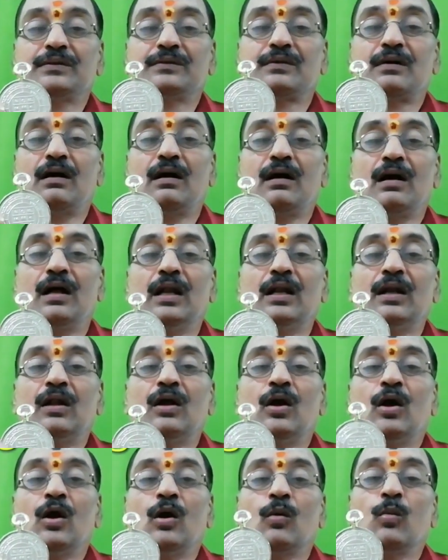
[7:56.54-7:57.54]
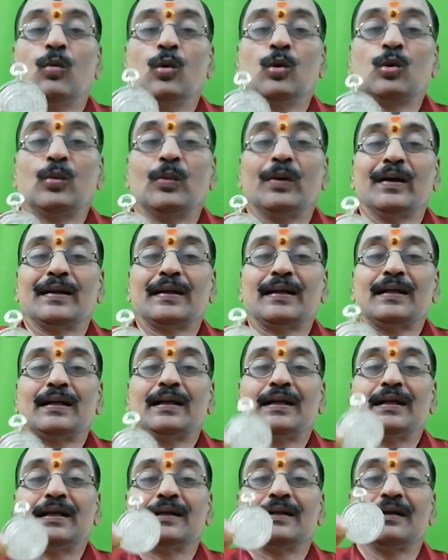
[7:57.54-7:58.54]
என்றால் ஒருவர்
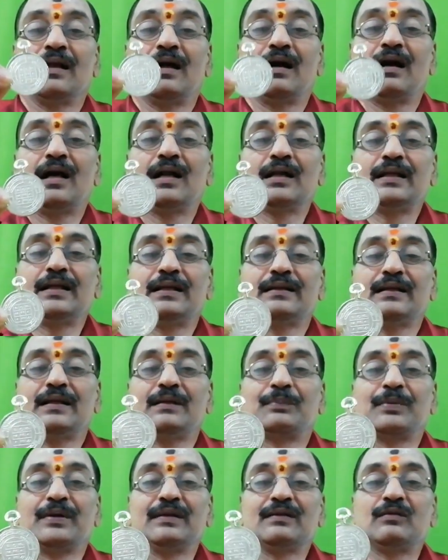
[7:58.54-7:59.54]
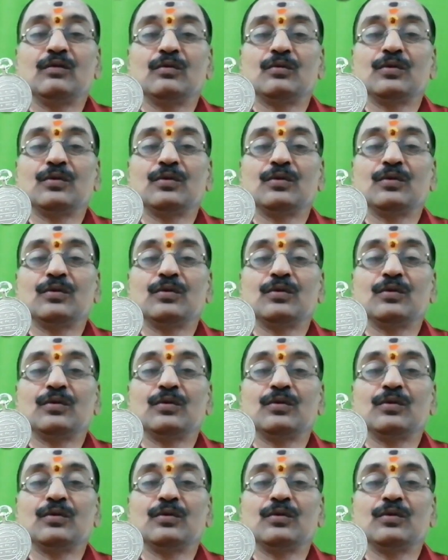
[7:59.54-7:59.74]
நான் இதை பிடித்து